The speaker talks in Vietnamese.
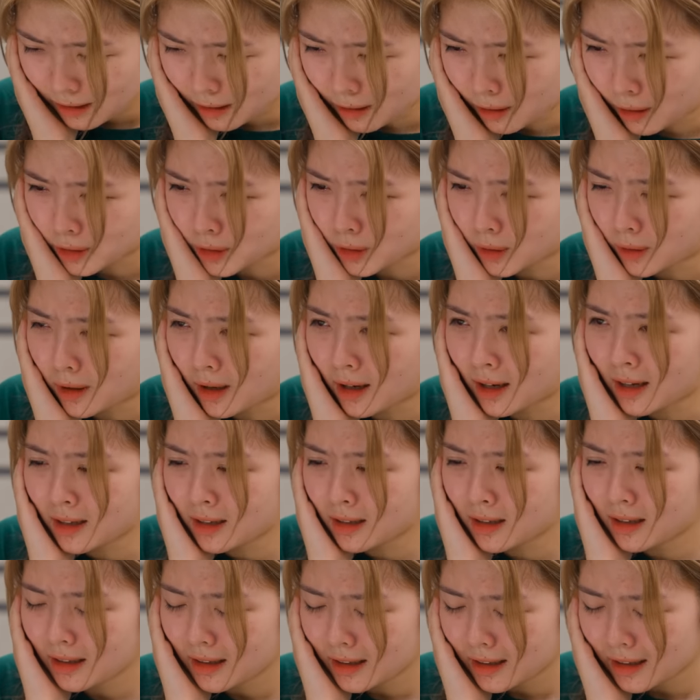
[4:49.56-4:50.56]
Cô chủ ơi
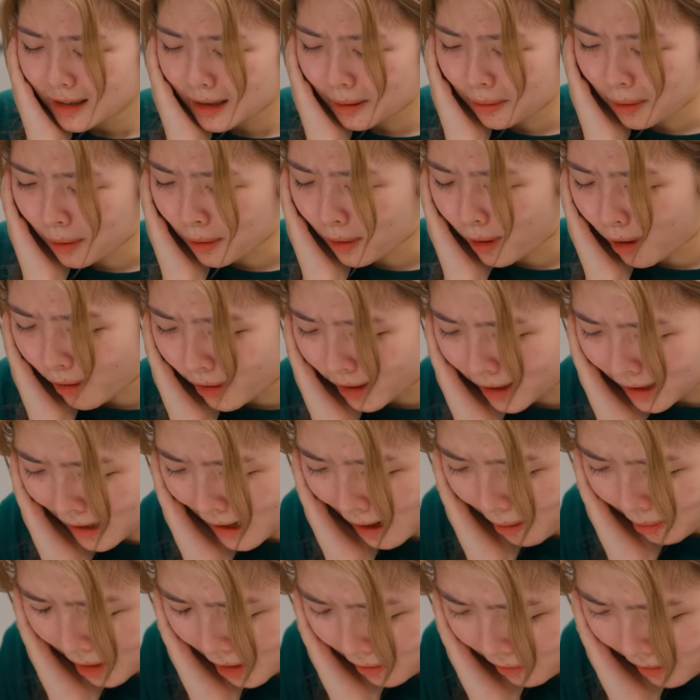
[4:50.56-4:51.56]
Em không cố ý
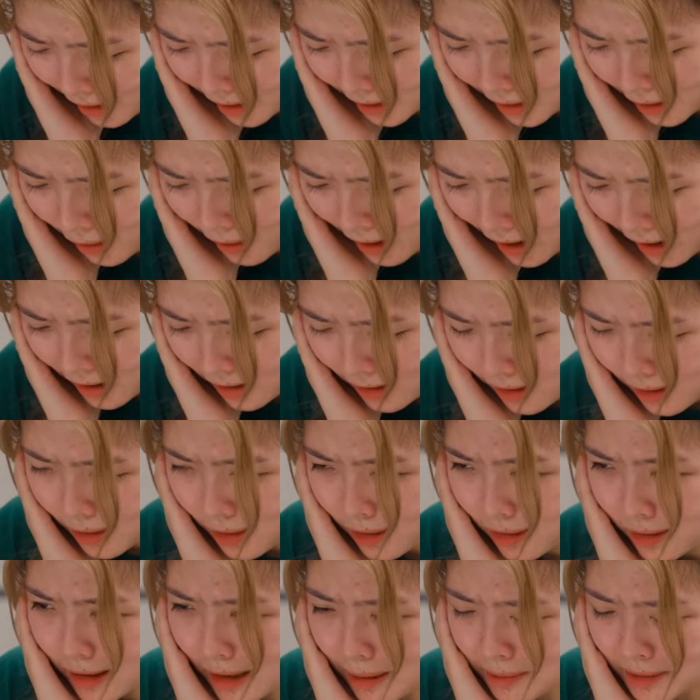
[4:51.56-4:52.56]
làm như vậy đâu ạ à.
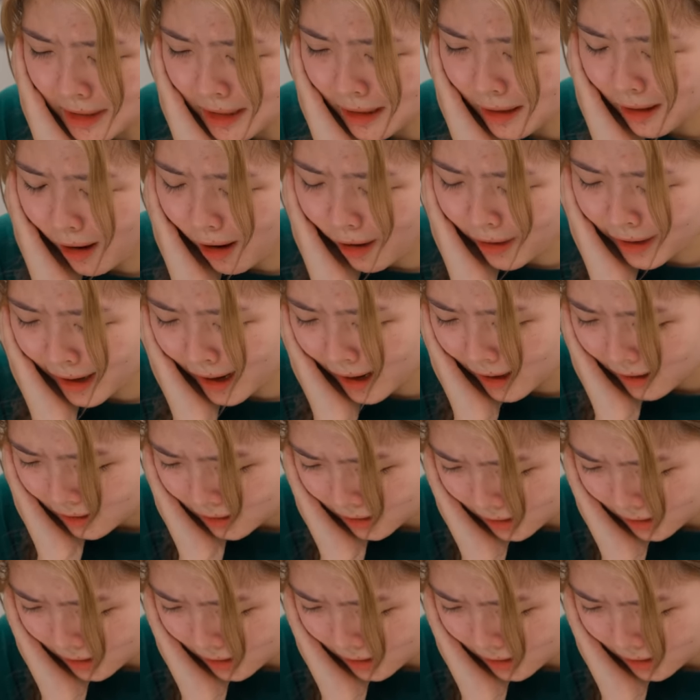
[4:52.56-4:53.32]
Em xin lỗi ạ à.